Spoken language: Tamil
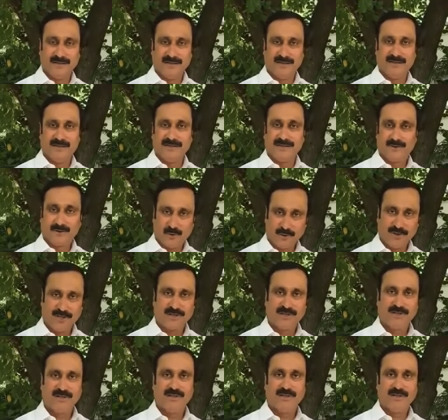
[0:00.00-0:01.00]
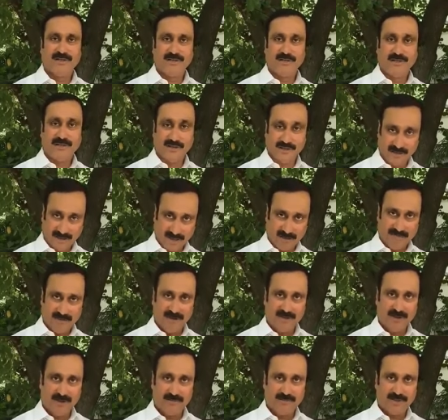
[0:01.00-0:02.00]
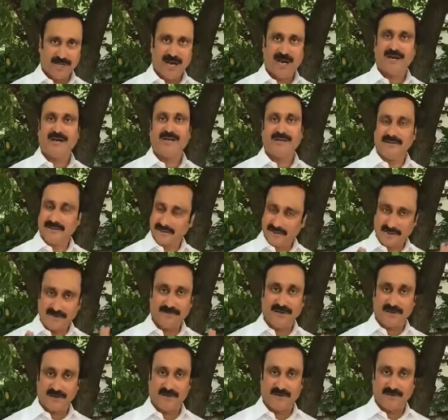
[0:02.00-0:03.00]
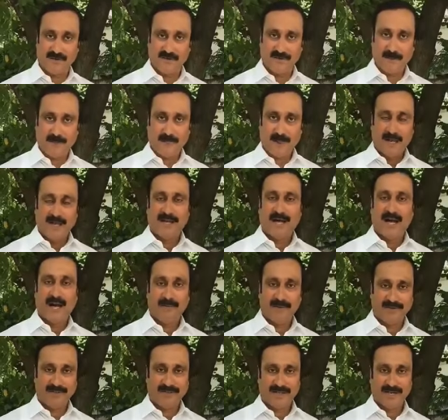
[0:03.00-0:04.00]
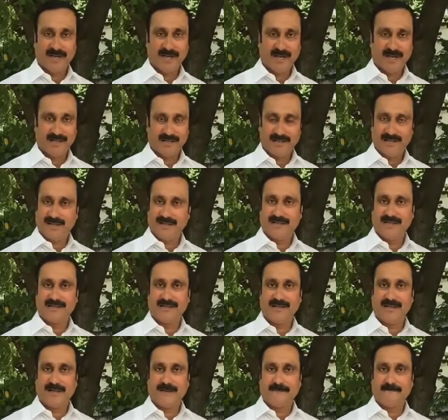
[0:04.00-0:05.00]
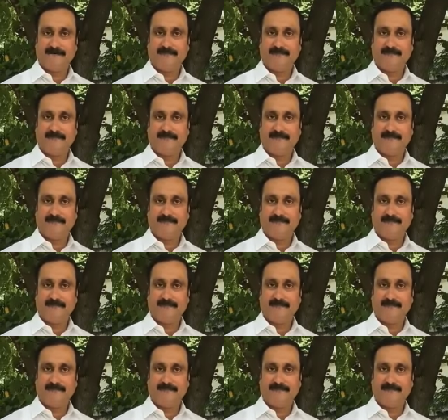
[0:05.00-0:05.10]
இதை தொடர்ந்து எதிர்க்க வேண்டும் நாங்கள் எதிர்த்து வரோம் நான் அமைச்சராக இருந்த நேரத்தில்